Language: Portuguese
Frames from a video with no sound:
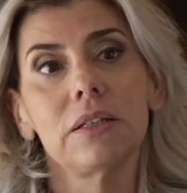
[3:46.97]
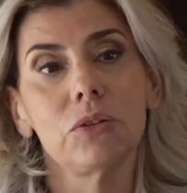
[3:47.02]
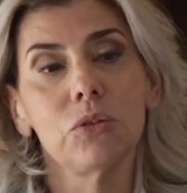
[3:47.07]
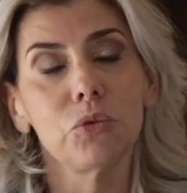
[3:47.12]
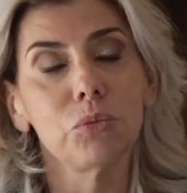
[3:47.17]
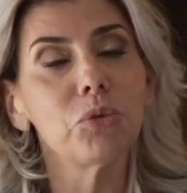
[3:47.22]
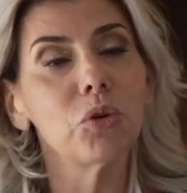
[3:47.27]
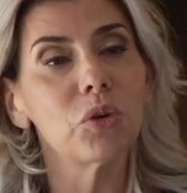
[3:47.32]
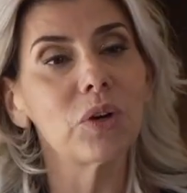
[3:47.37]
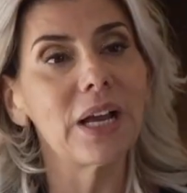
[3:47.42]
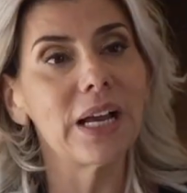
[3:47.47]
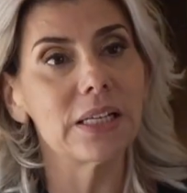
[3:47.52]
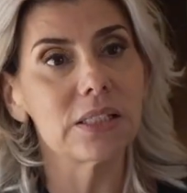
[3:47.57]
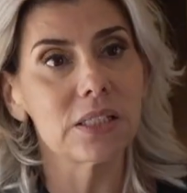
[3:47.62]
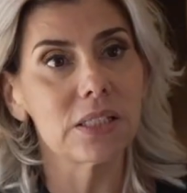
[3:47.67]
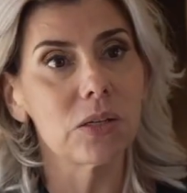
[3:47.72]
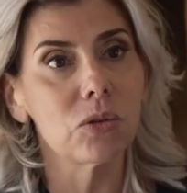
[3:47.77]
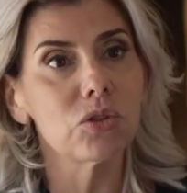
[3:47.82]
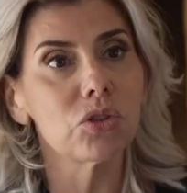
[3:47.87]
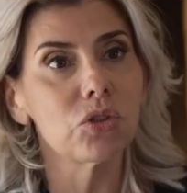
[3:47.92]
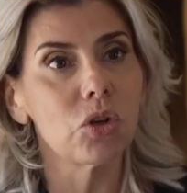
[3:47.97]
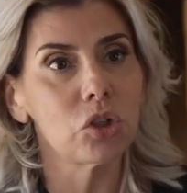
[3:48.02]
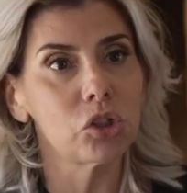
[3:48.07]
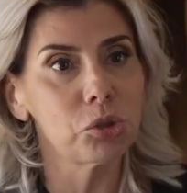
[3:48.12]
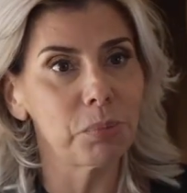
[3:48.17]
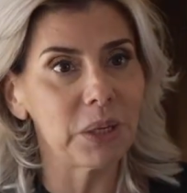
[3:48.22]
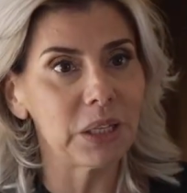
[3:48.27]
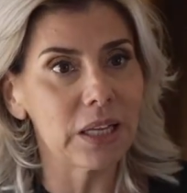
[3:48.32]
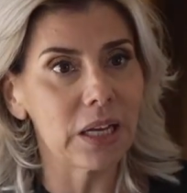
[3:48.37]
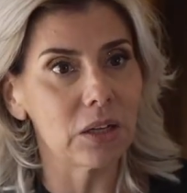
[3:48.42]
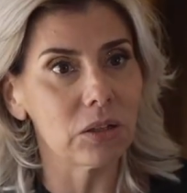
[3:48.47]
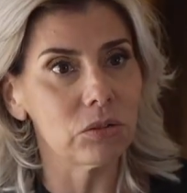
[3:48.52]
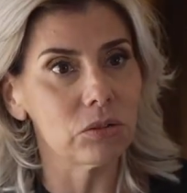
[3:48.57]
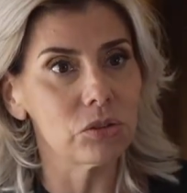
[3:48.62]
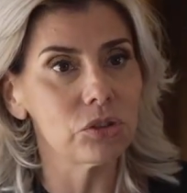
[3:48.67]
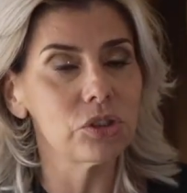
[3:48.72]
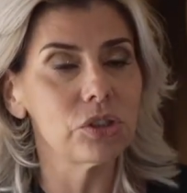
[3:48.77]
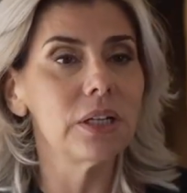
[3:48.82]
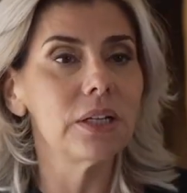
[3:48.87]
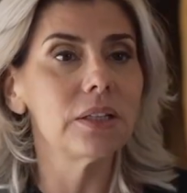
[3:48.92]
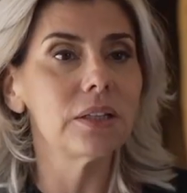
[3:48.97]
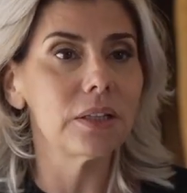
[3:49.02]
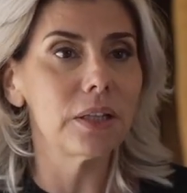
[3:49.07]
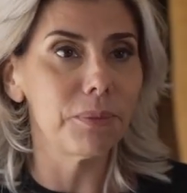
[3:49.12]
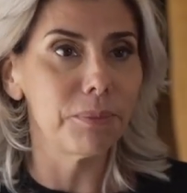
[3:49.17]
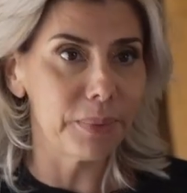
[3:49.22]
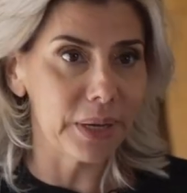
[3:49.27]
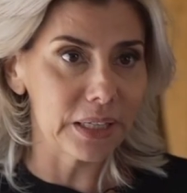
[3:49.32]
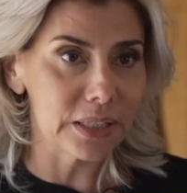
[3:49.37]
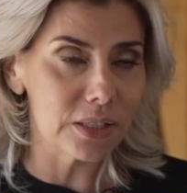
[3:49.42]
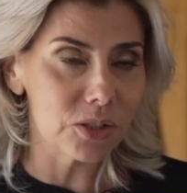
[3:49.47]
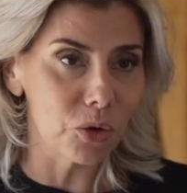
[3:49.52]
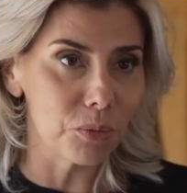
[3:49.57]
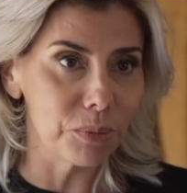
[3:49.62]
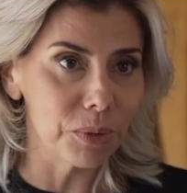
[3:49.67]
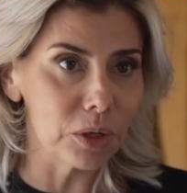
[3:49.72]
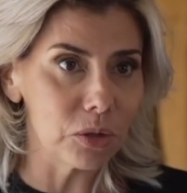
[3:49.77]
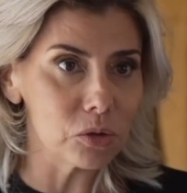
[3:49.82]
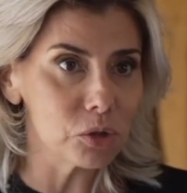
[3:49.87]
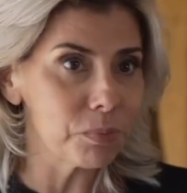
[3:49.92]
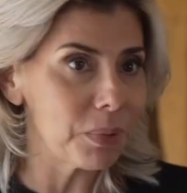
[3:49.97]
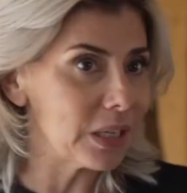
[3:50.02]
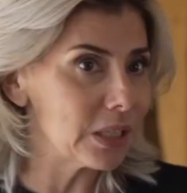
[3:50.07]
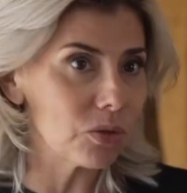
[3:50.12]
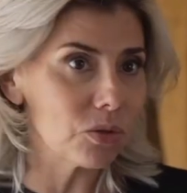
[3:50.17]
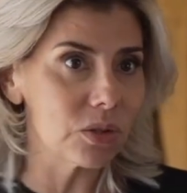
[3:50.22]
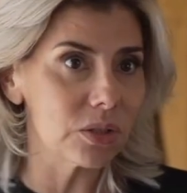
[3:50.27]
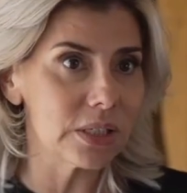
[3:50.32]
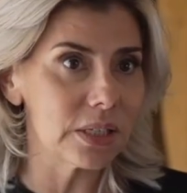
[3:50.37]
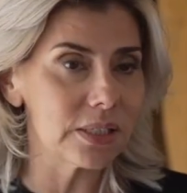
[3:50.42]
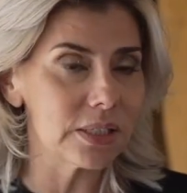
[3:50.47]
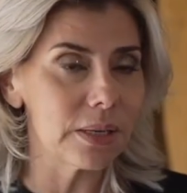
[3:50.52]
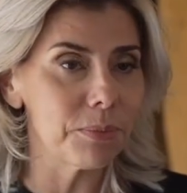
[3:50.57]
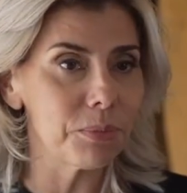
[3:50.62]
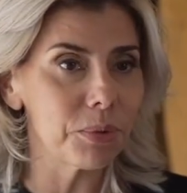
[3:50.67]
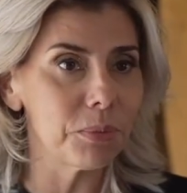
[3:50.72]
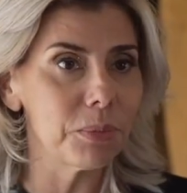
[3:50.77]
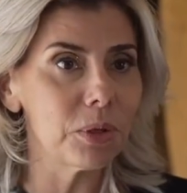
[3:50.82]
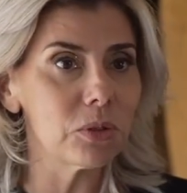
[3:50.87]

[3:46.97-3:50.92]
que no meu caso são só espetáculos, também são meus, passam a ser sempre